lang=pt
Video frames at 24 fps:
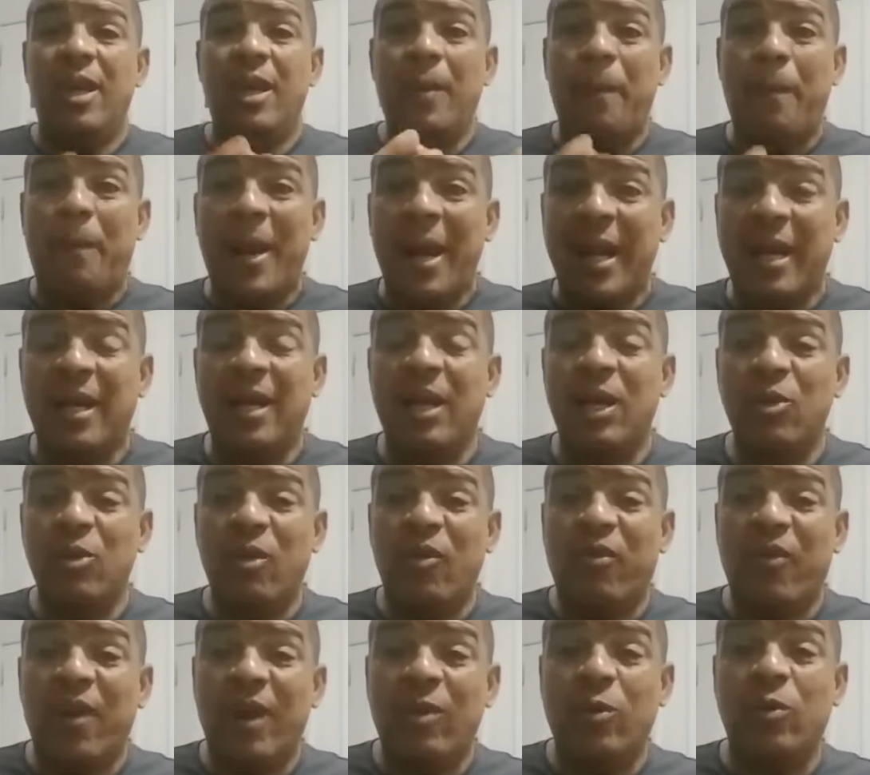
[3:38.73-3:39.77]
e pagando
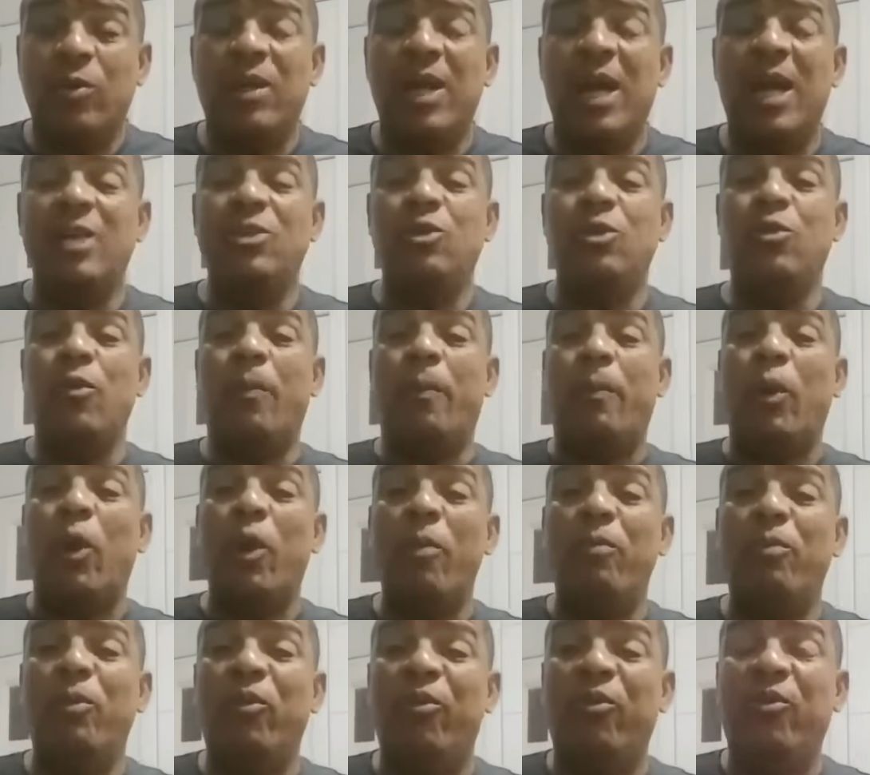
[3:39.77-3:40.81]
a faculdade do
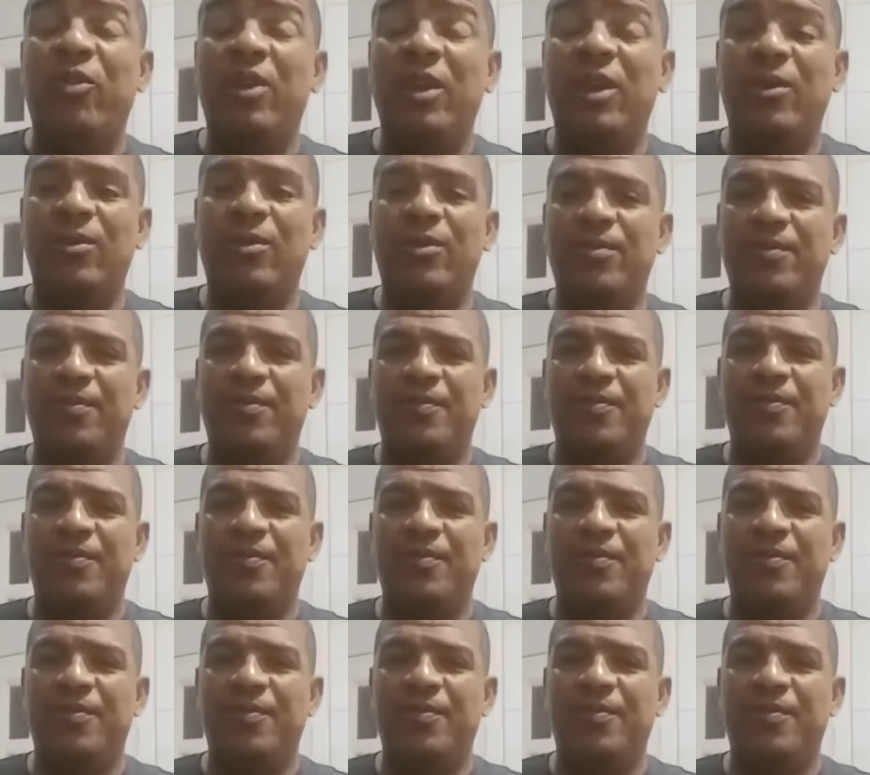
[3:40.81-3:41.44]
próprio filho,